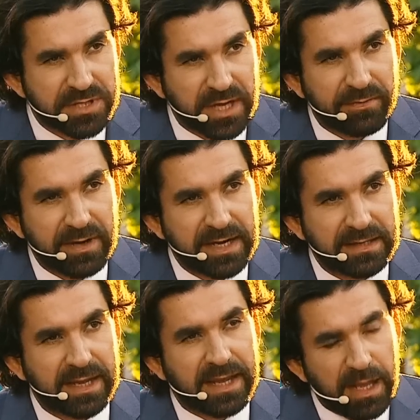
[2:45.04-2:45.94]

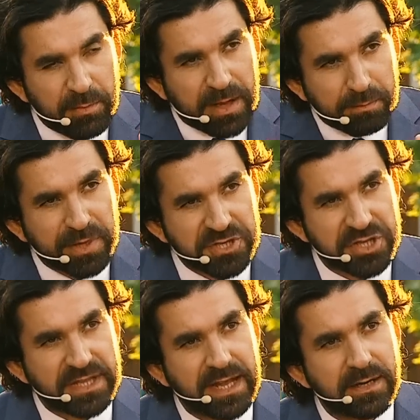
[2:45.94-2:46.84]
şeriflerde hemen
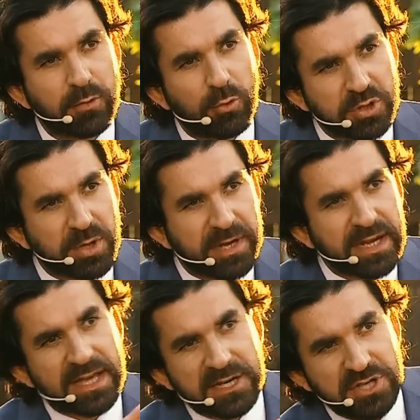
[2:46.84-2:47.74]
peşinden o
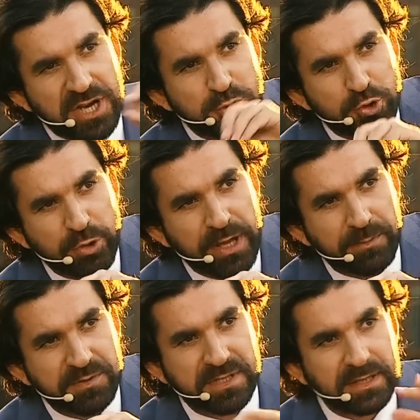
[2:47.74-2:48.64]
zamana erişen şunu
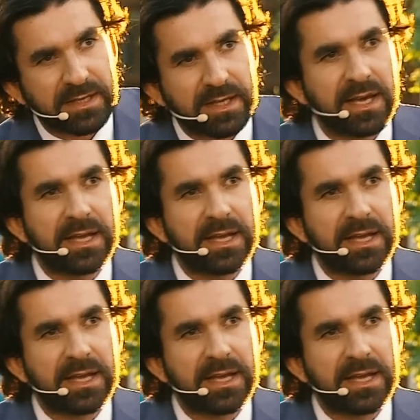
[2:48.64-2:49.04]
yapsın ya da